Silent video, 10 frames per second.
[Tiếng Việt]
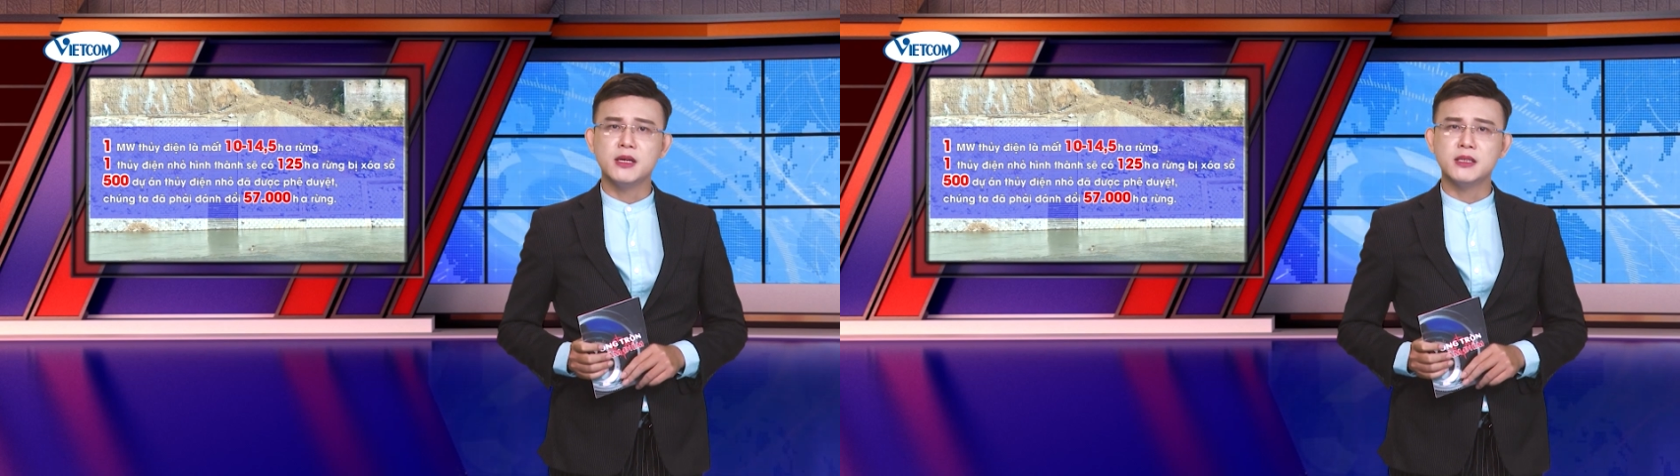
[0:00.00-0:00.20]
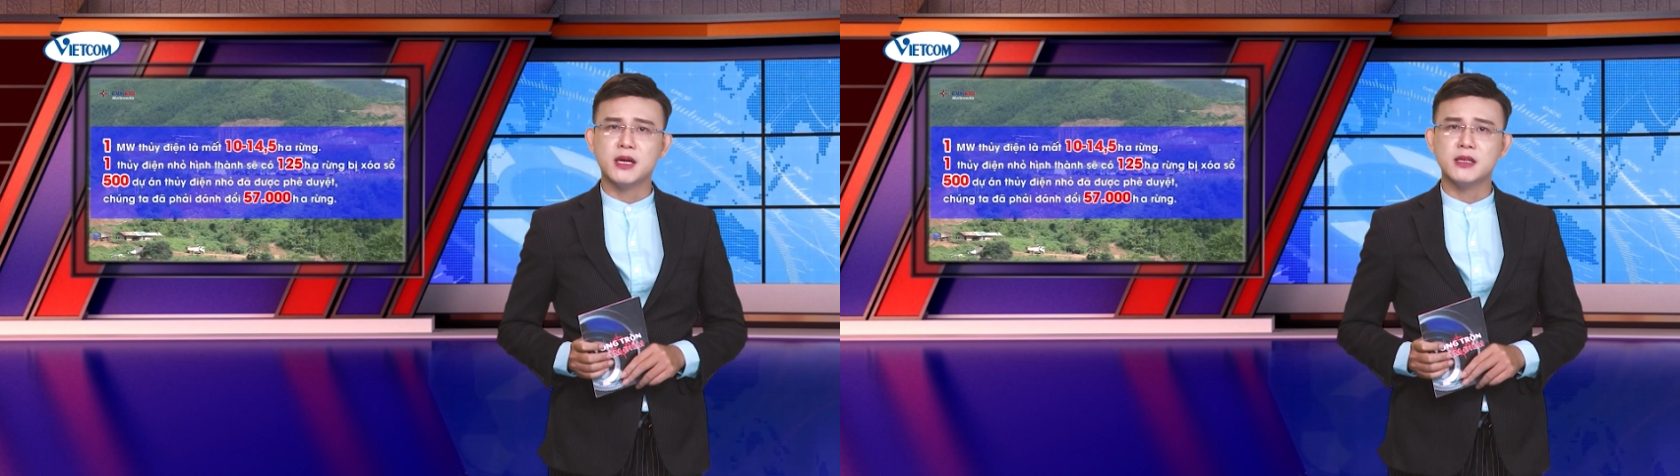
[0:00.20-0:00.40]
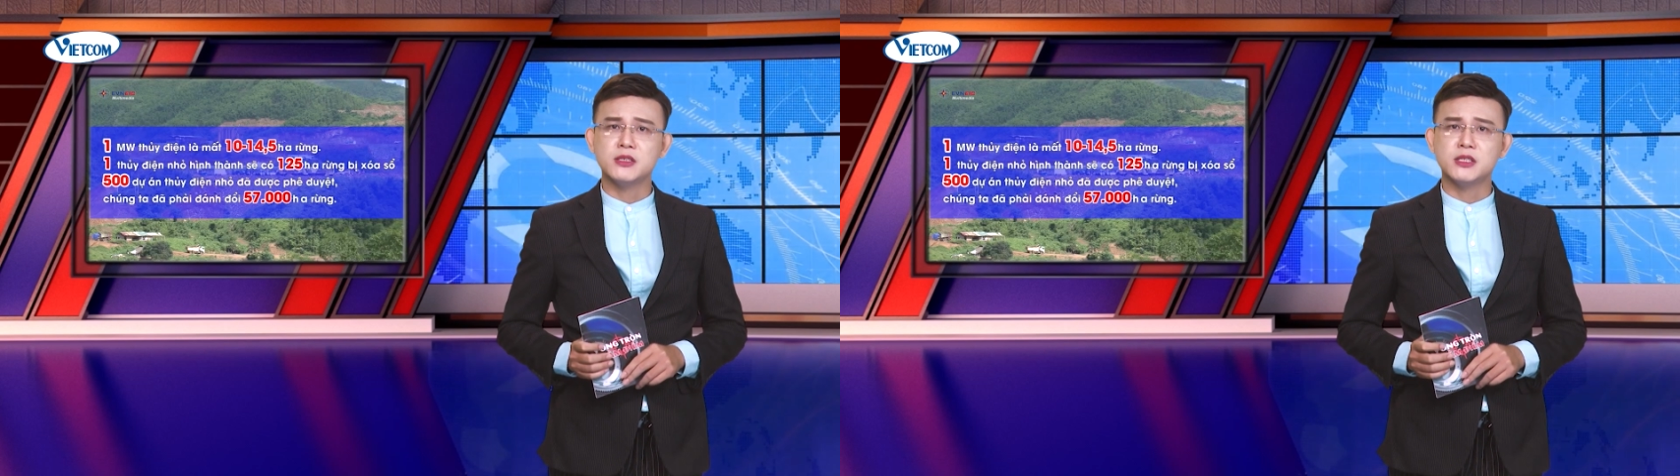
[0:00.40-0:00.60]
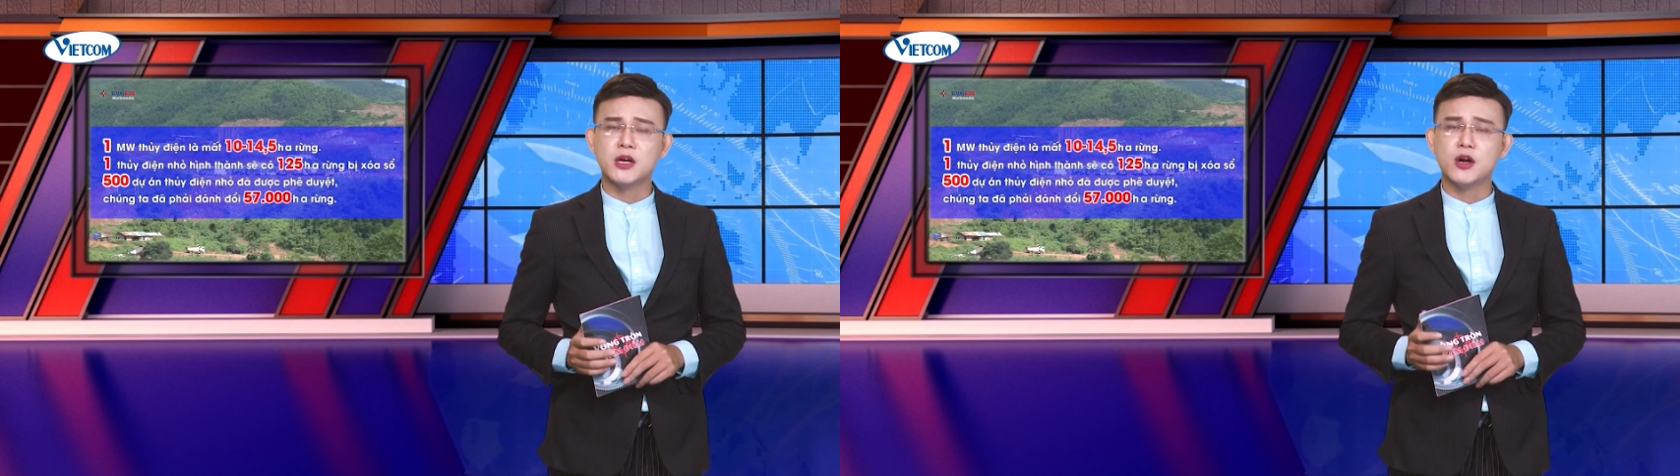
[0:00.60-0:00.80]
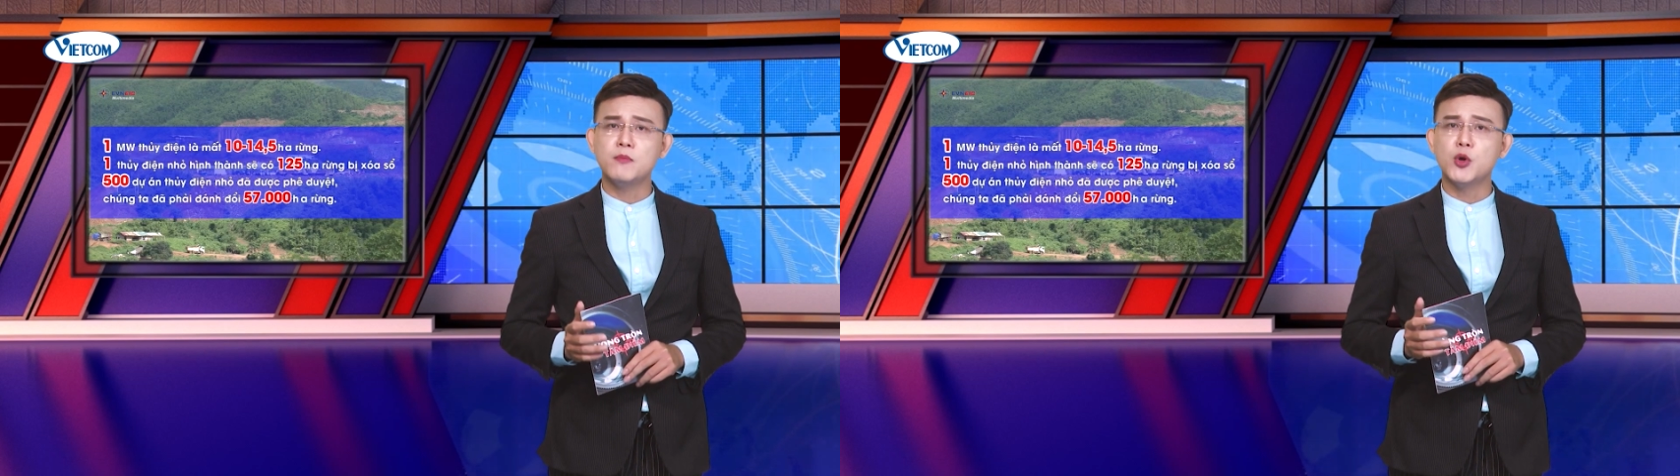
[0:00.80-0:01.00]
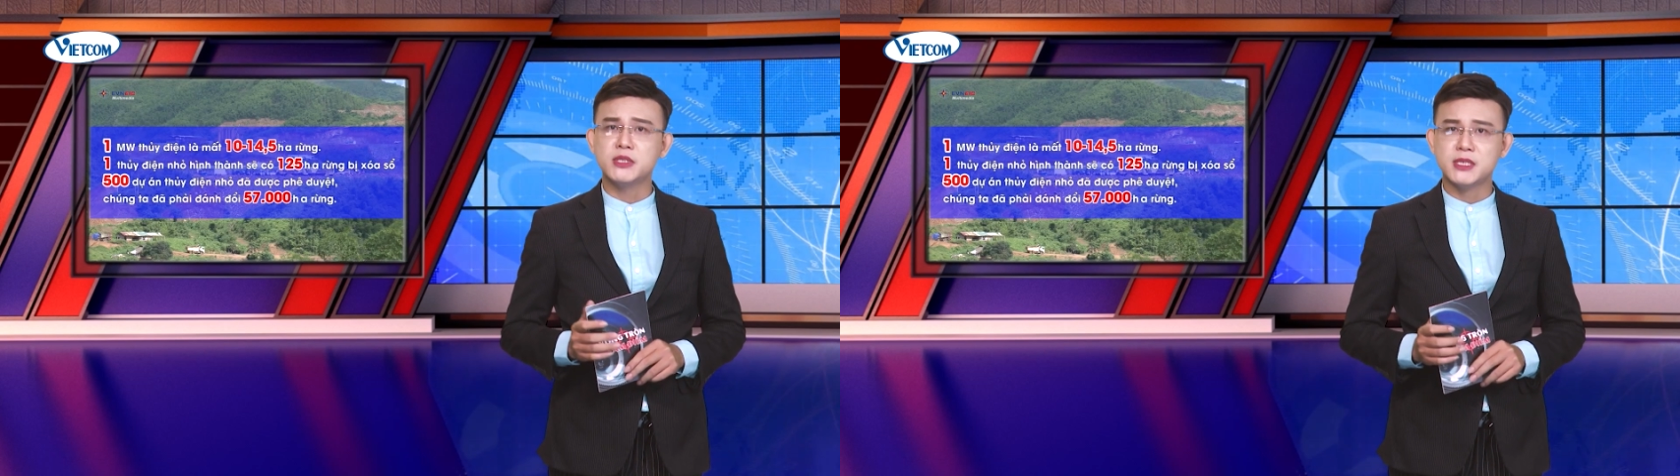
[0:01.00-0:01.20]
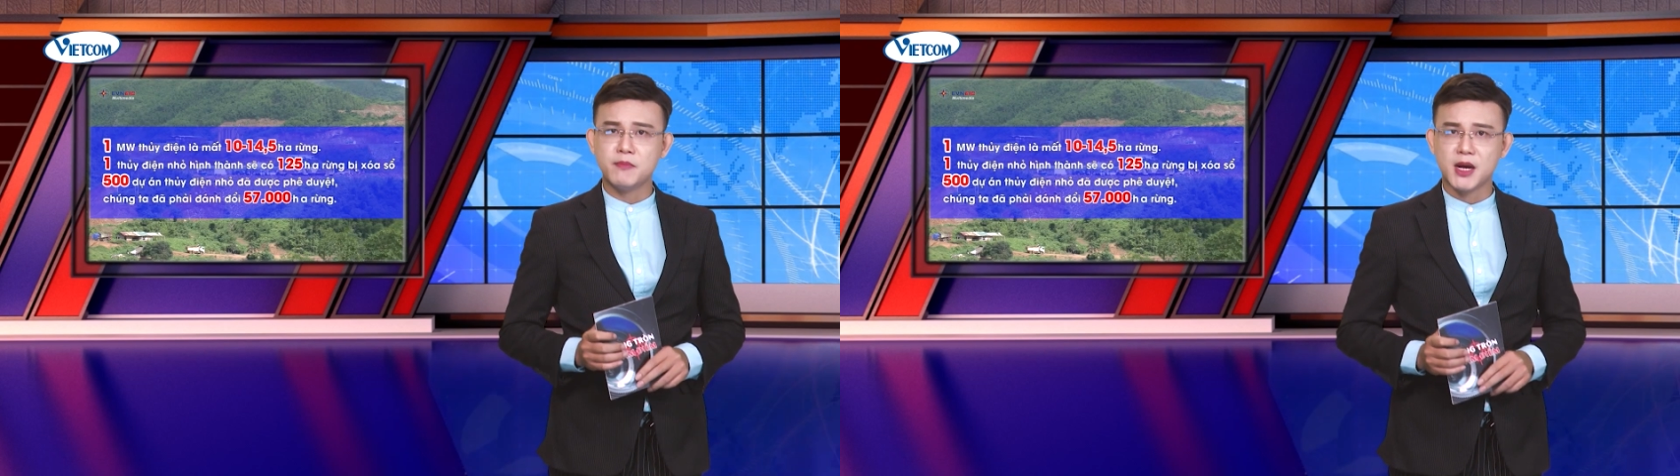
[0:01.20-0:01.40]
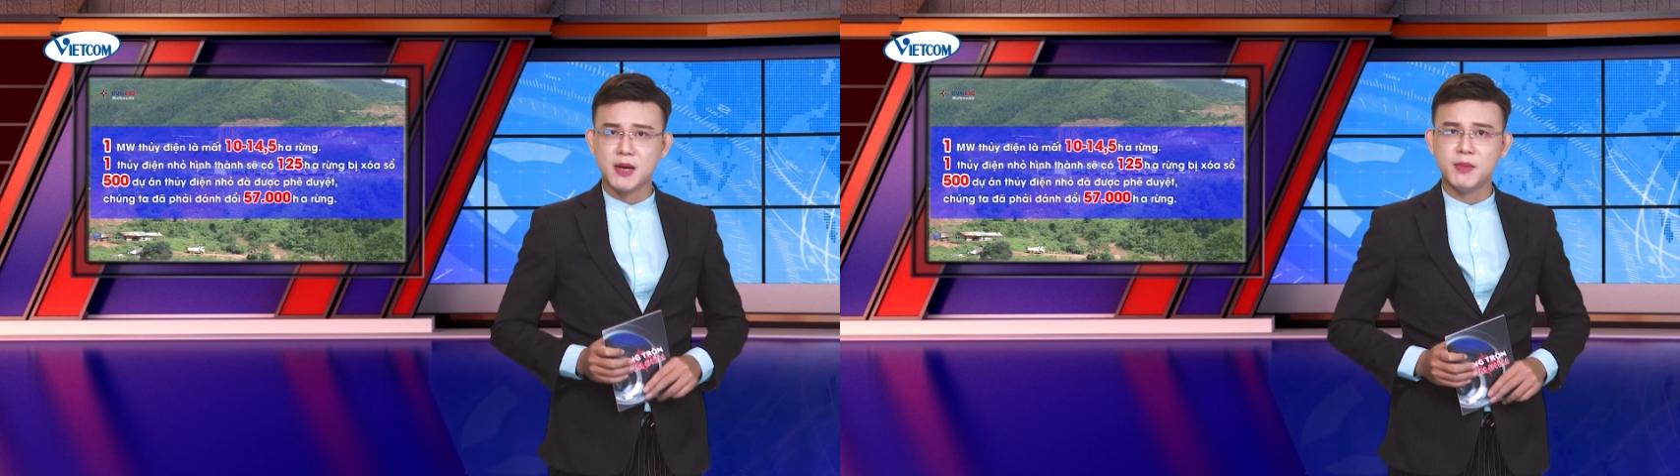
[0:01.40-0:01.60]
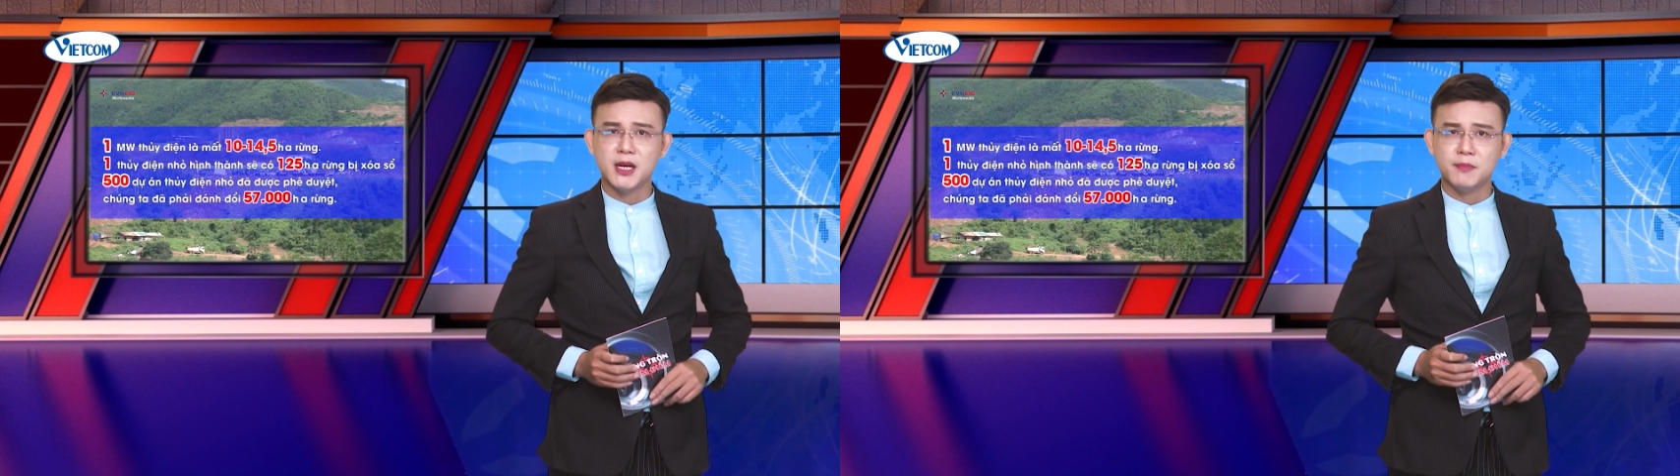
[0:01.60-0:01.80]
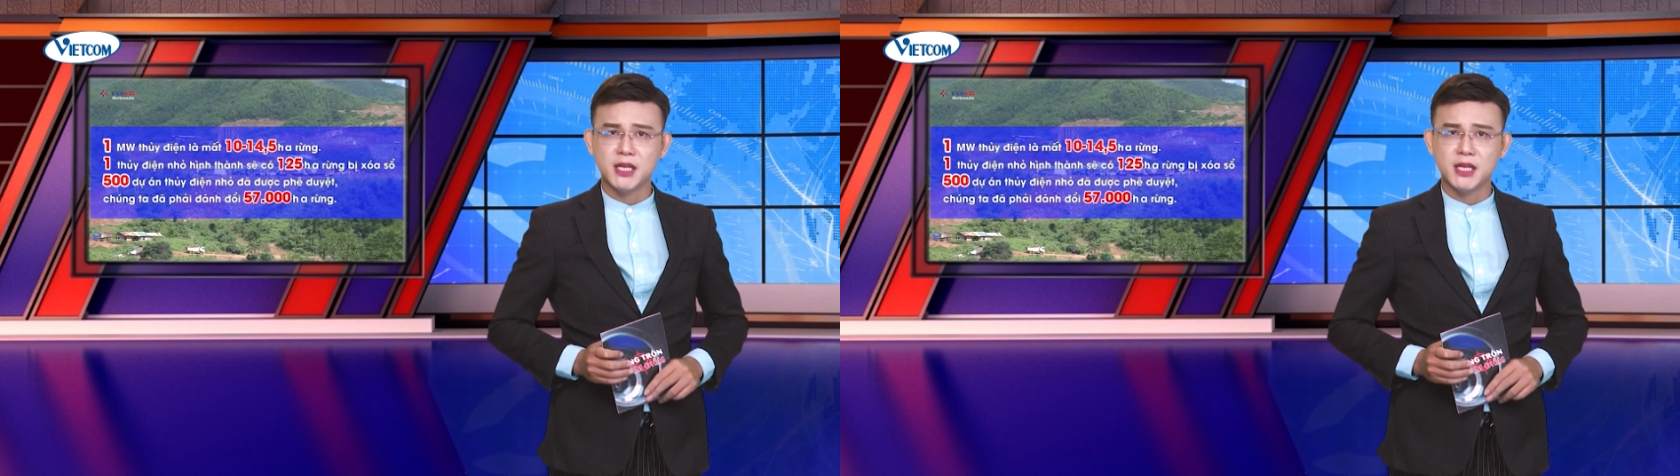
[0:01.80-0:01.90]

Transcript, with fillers: hình thành sẽ có 125